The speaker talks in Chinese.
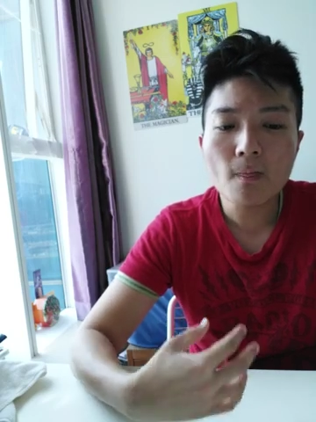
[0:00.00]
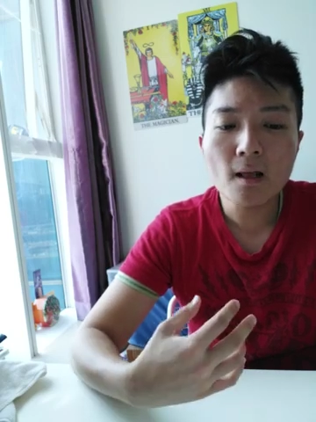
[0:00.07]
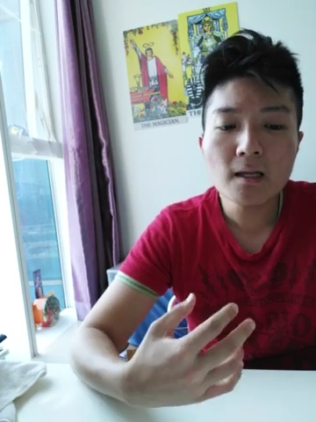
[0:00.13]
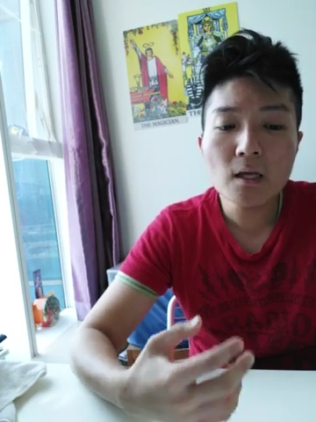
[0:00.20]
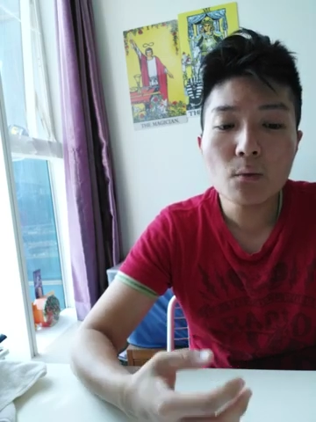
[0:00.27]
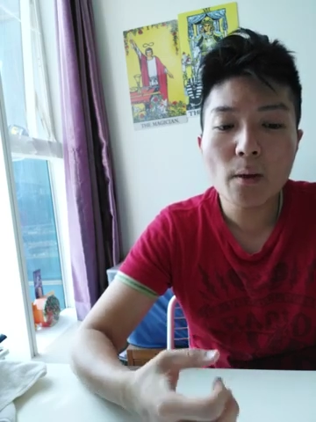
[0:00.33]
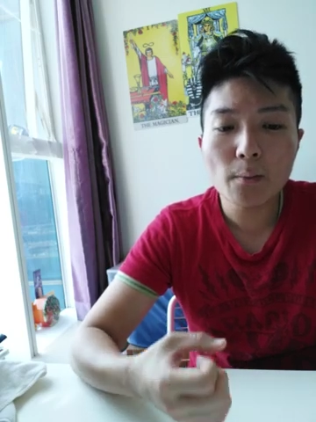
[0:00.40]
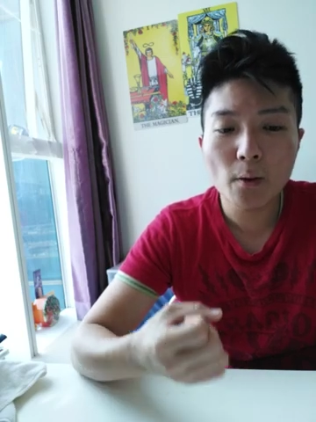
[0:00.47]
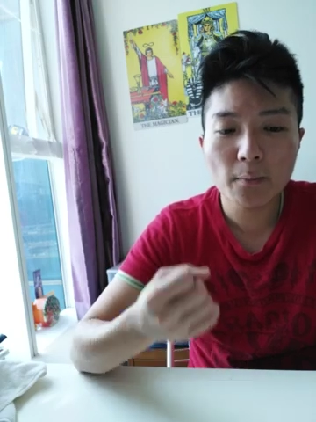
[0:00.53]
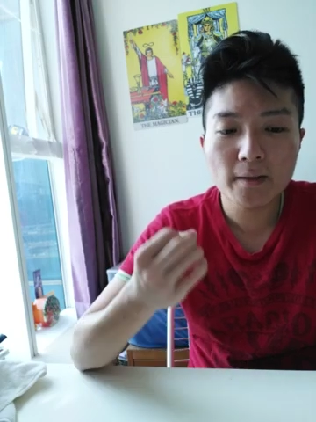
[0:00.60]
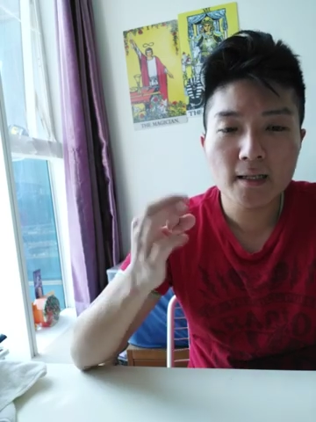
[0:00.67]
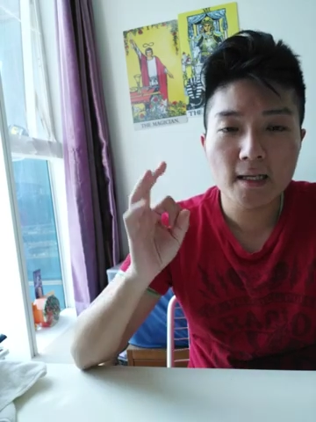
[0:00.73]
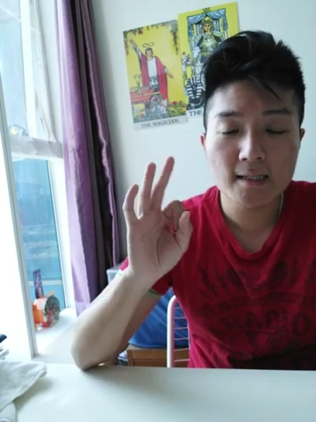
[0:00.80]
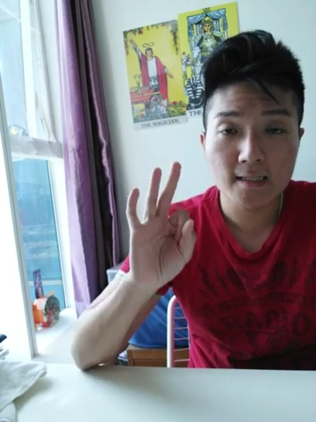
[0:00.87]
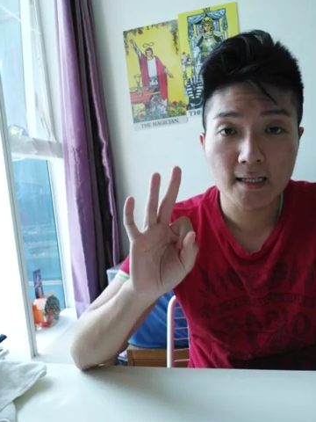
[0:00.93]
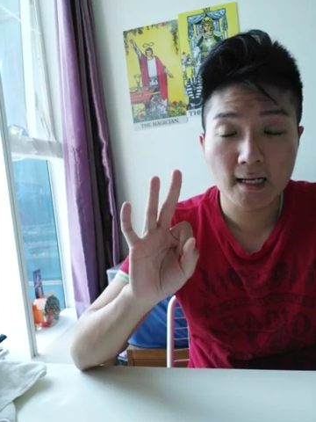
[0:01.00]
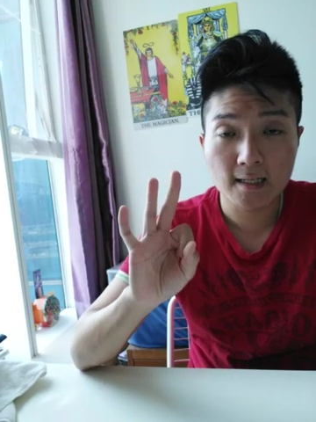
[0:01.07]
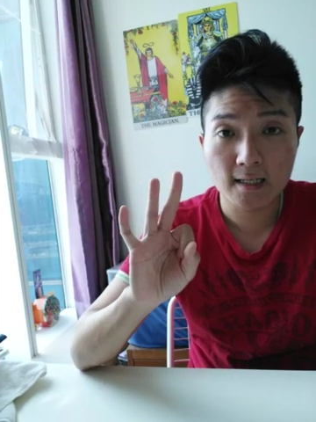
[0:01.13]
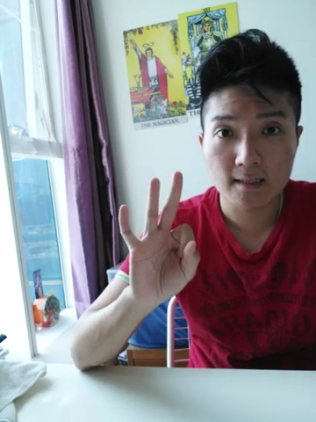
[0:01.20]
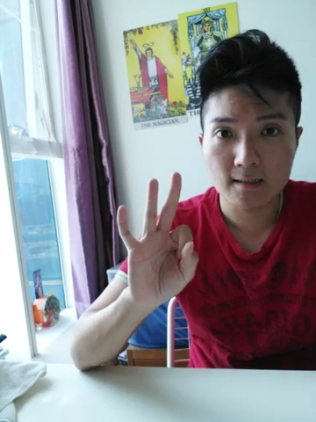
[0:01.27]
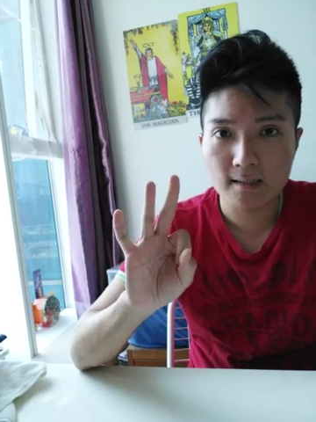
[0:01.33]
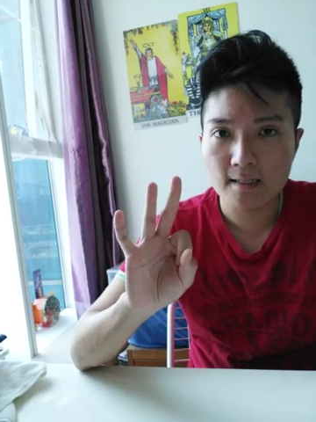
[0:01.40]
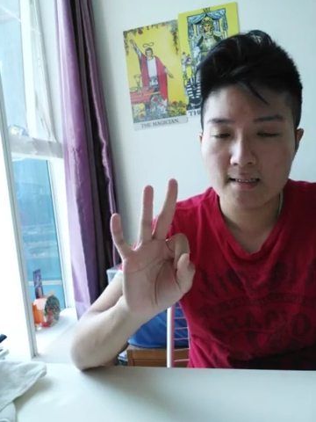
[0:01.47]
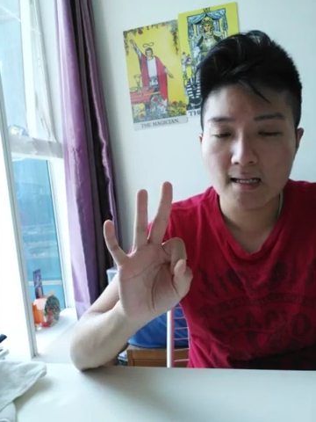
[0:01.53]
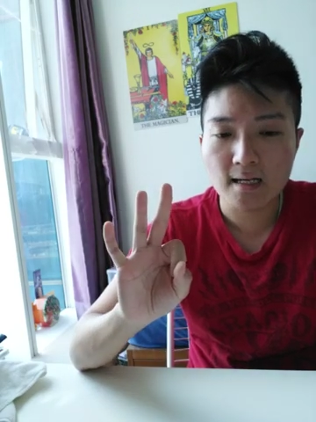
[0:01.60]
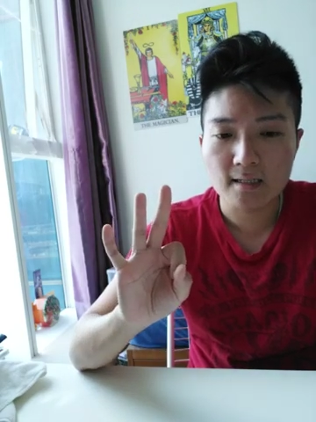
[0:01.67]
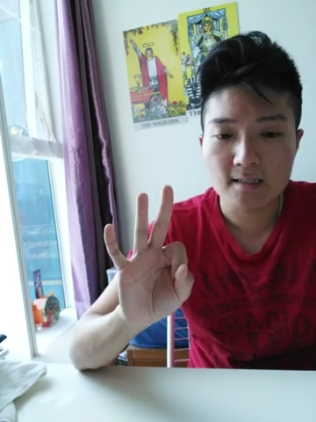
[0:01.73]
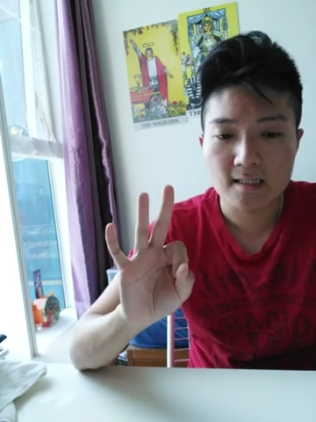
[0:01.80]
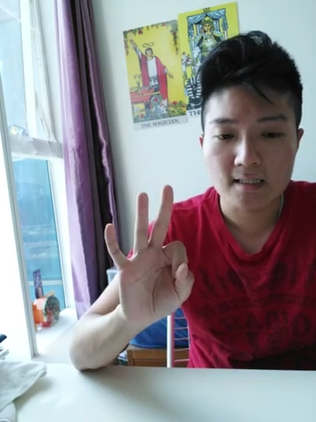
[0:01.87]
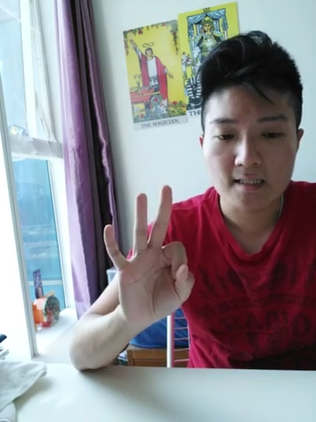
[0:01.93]
因为我们可以看看第三
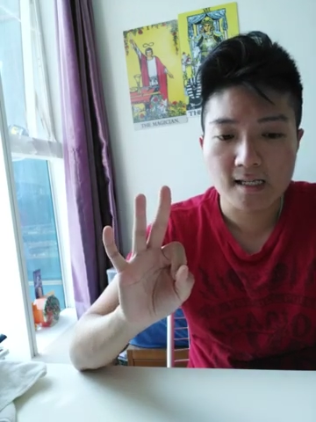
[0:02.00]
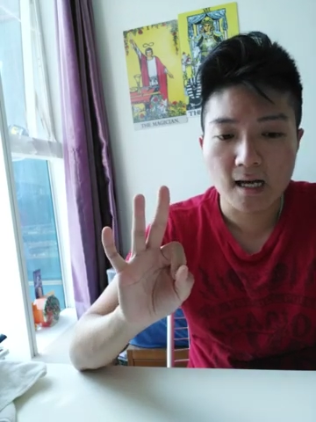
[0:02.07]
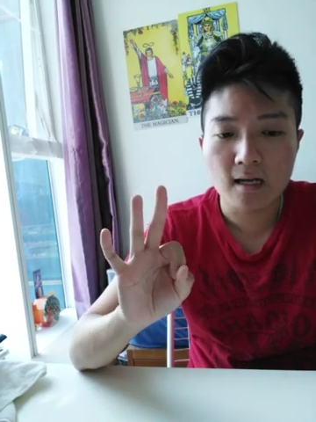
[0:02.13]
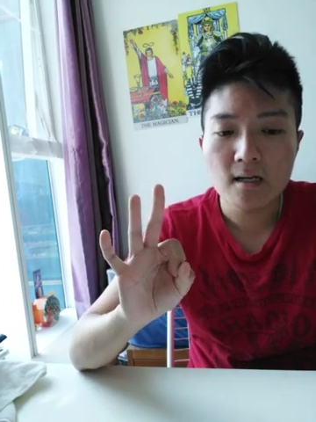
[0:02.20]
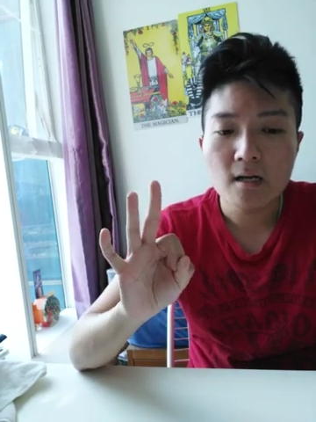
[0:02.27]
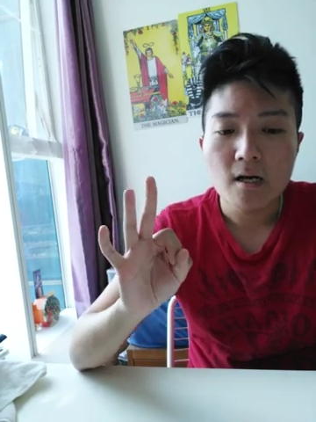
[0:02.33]
个现象，